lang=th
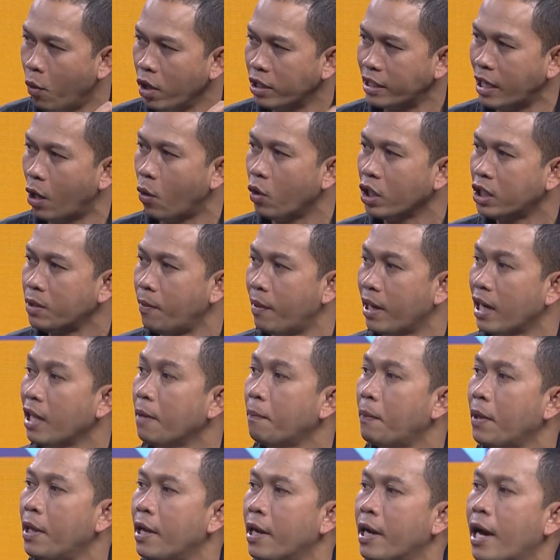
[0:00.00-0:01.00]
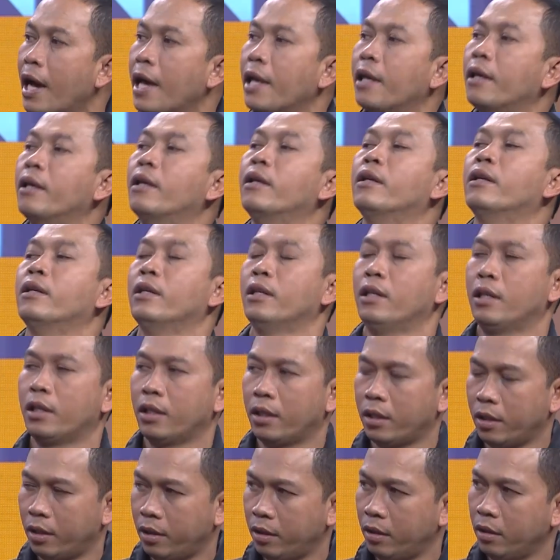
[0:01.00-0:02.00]
มวยสากลสมัครเล่นเป็นยังไง ไม่มี
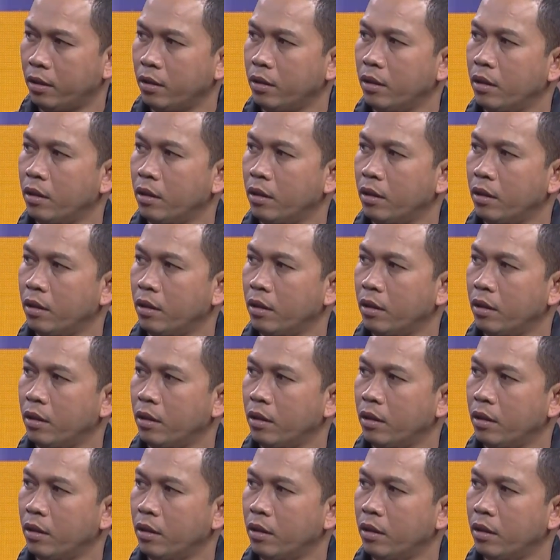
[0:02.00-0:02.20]
ใครส่ง